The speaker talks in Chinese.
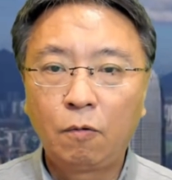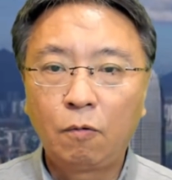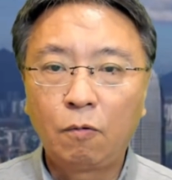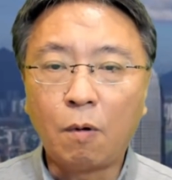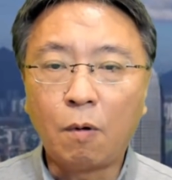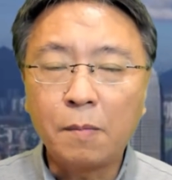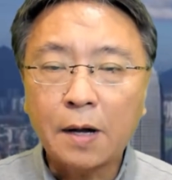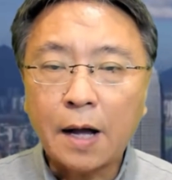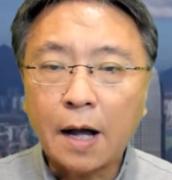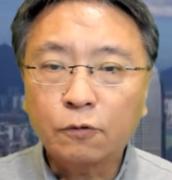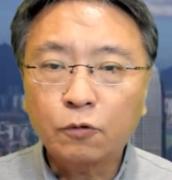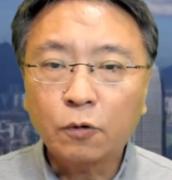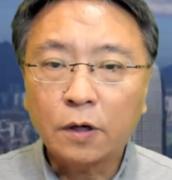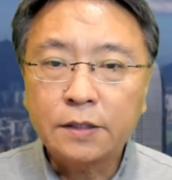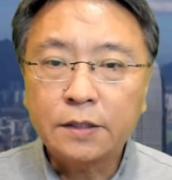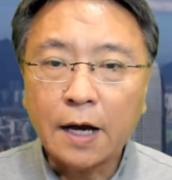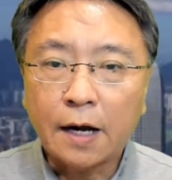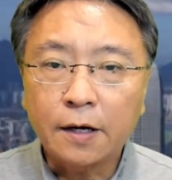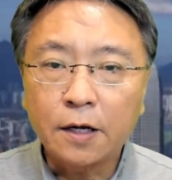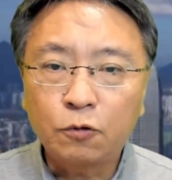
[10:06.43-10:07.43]
我们刚刚说的
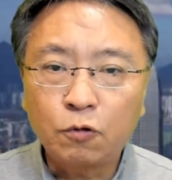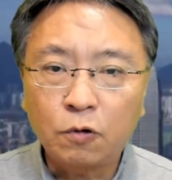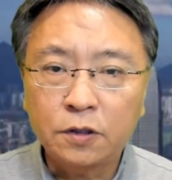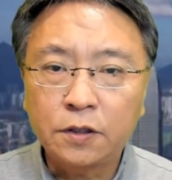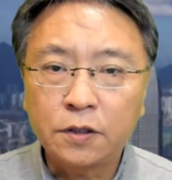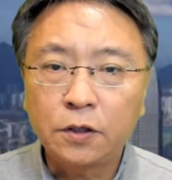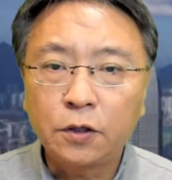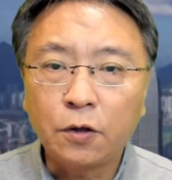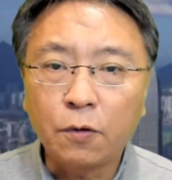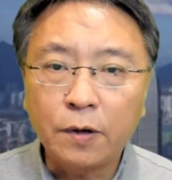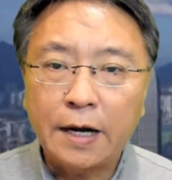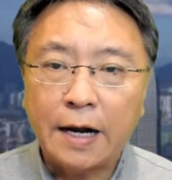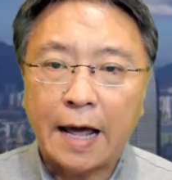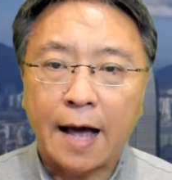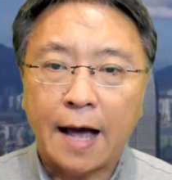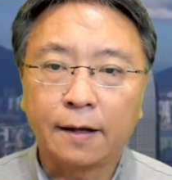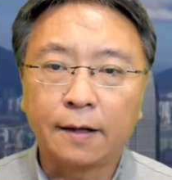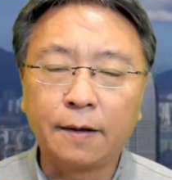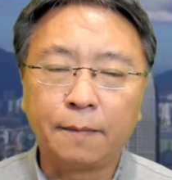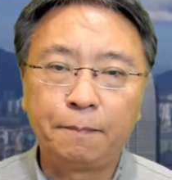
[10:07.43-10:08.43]
强烈措施有
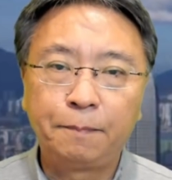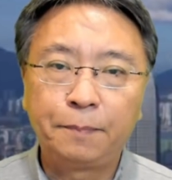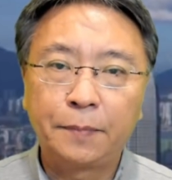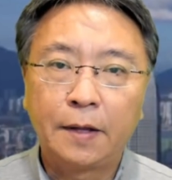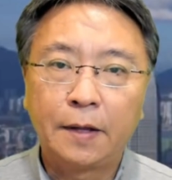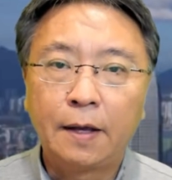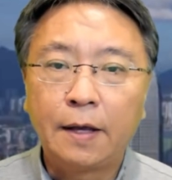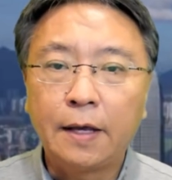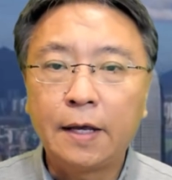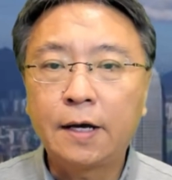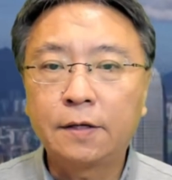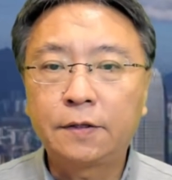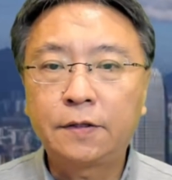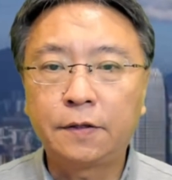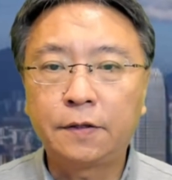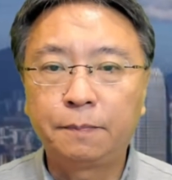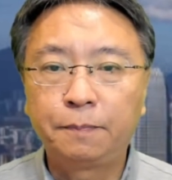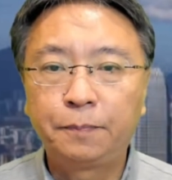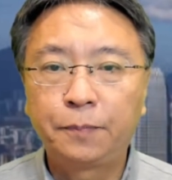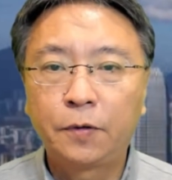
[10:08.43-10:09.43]
两个，一个
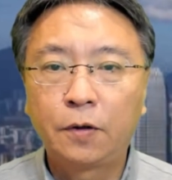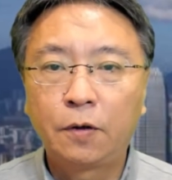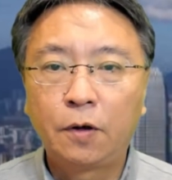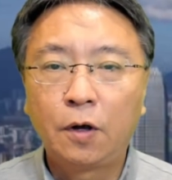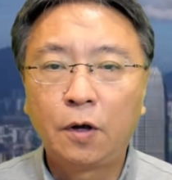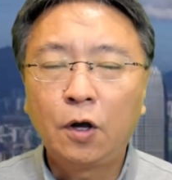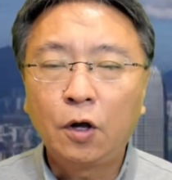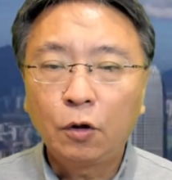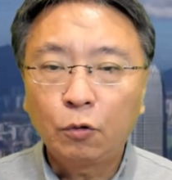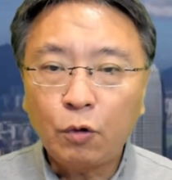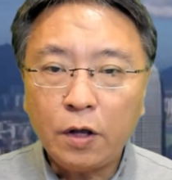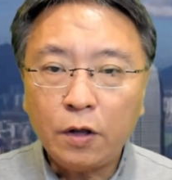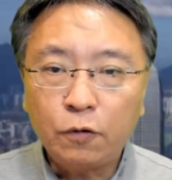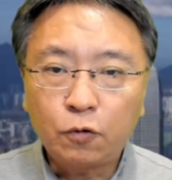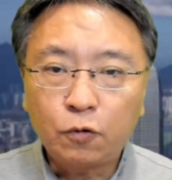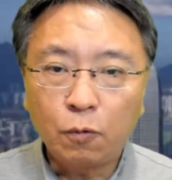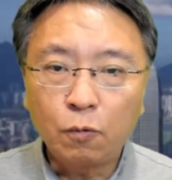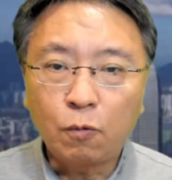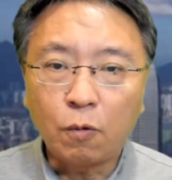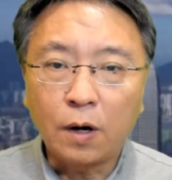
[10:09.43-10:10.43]
是对
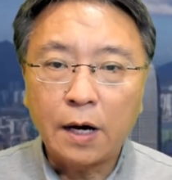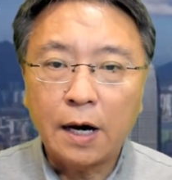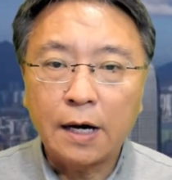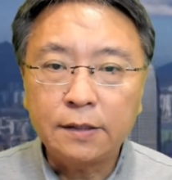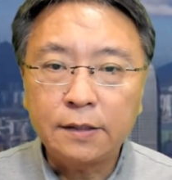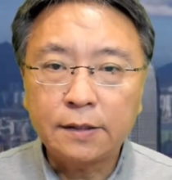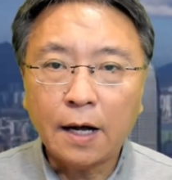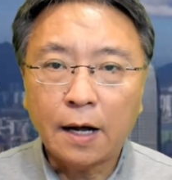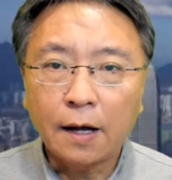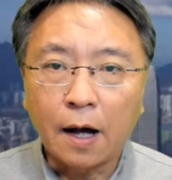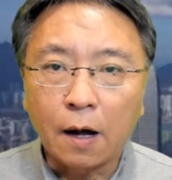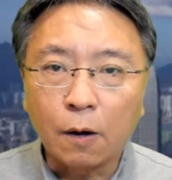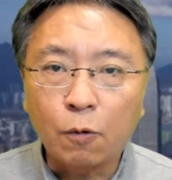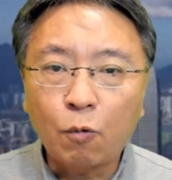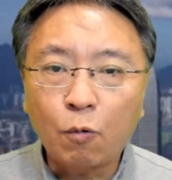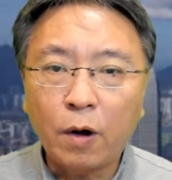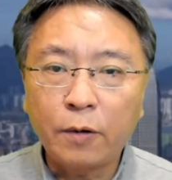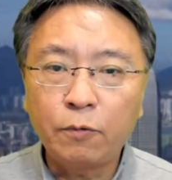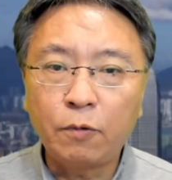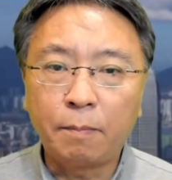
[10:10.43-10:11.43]
中国和香港
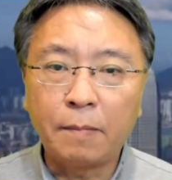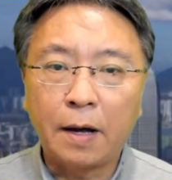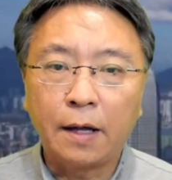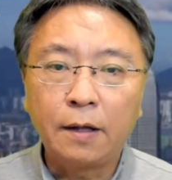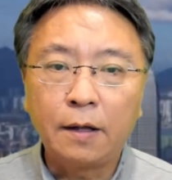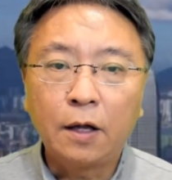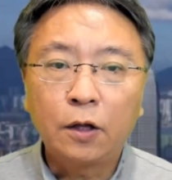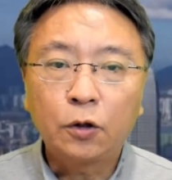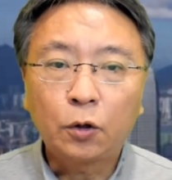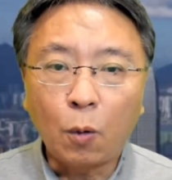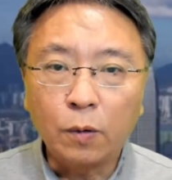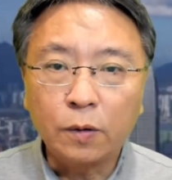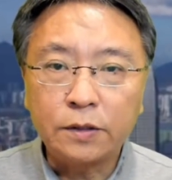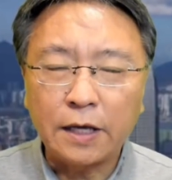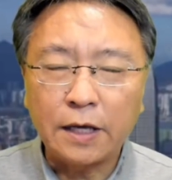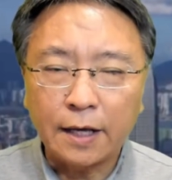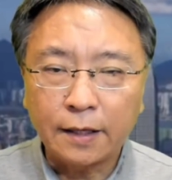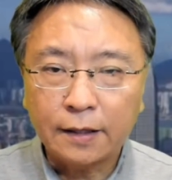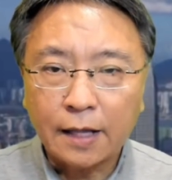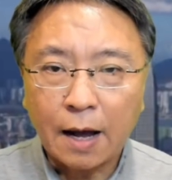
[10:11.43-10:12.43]
官员们冻
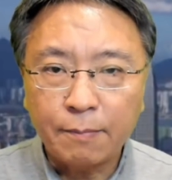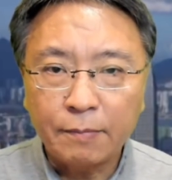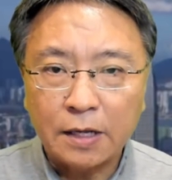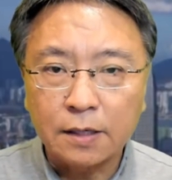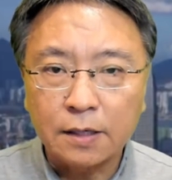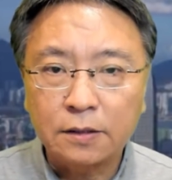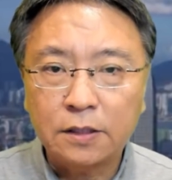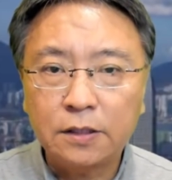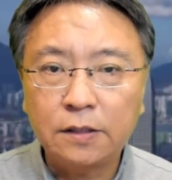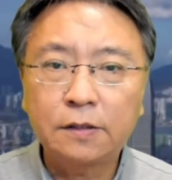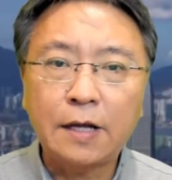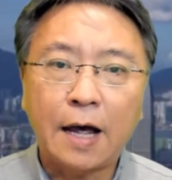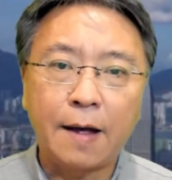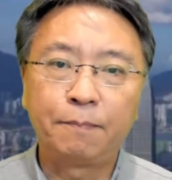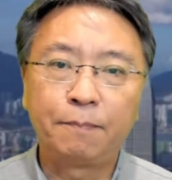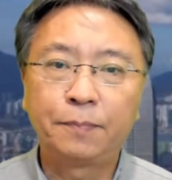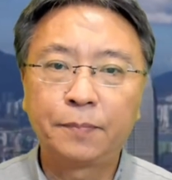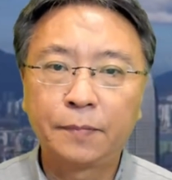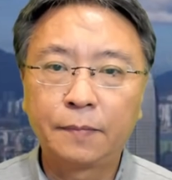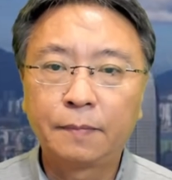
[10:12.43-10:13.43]
结他们的资产；
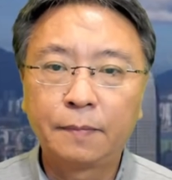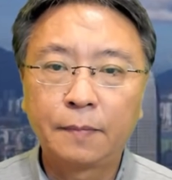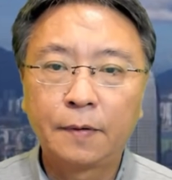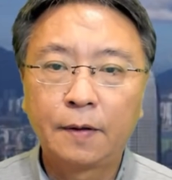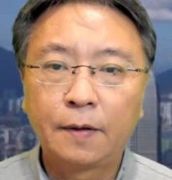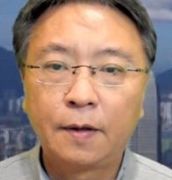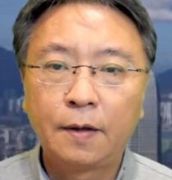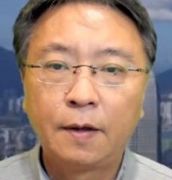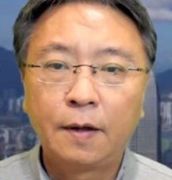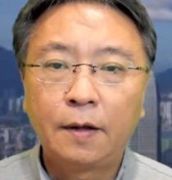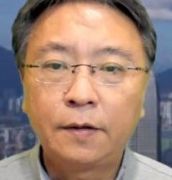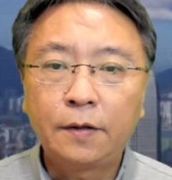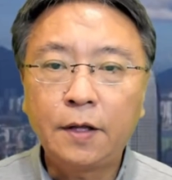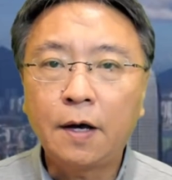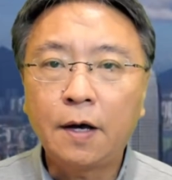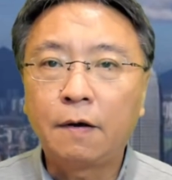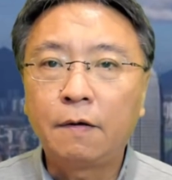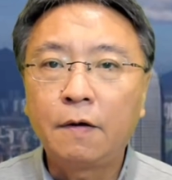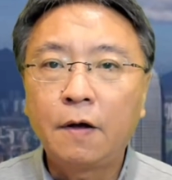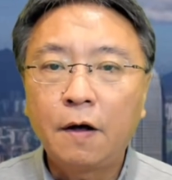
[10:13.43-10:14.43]

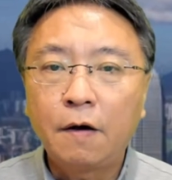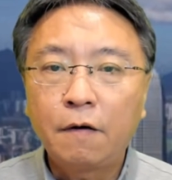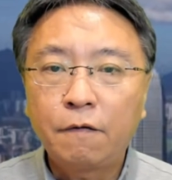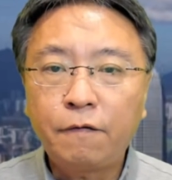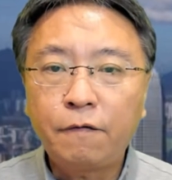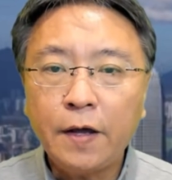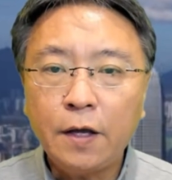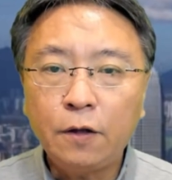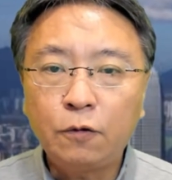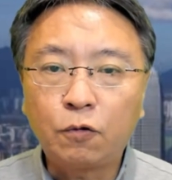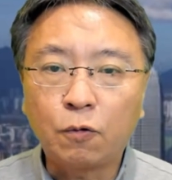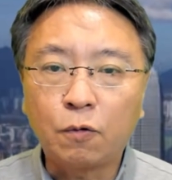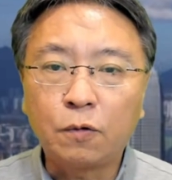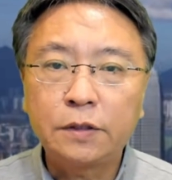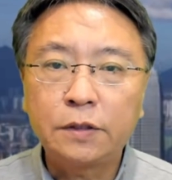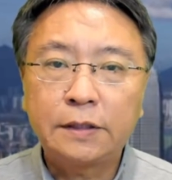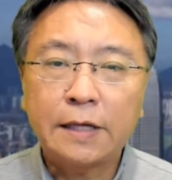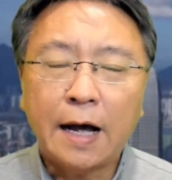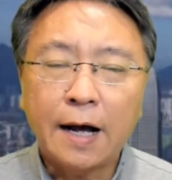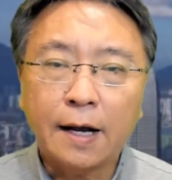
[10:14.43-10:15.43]
第二，废
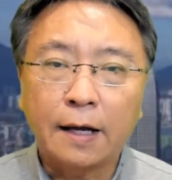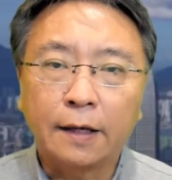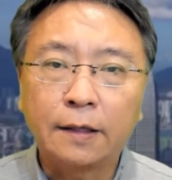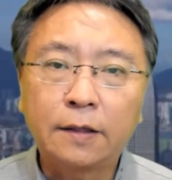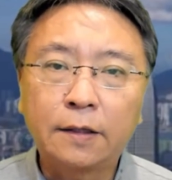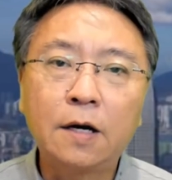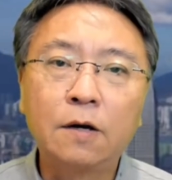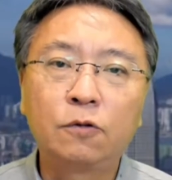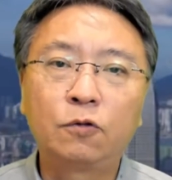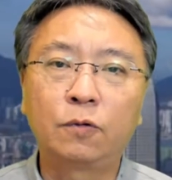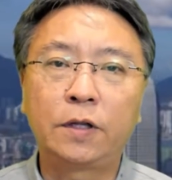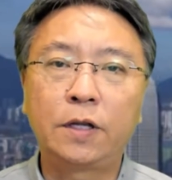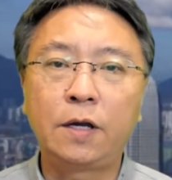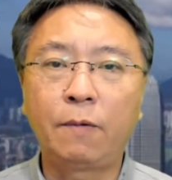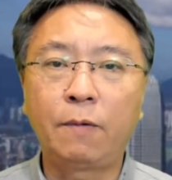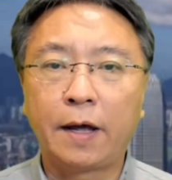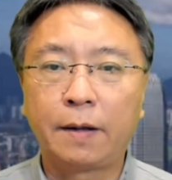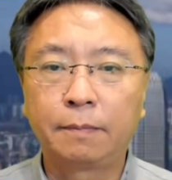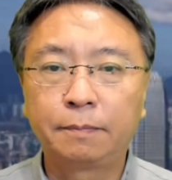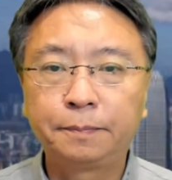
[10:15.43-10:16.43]
除香港的特殊地
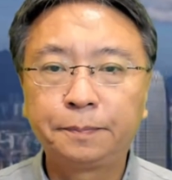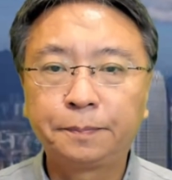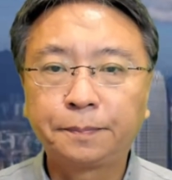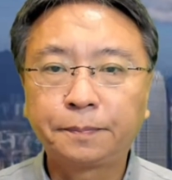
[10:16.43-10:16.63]
位。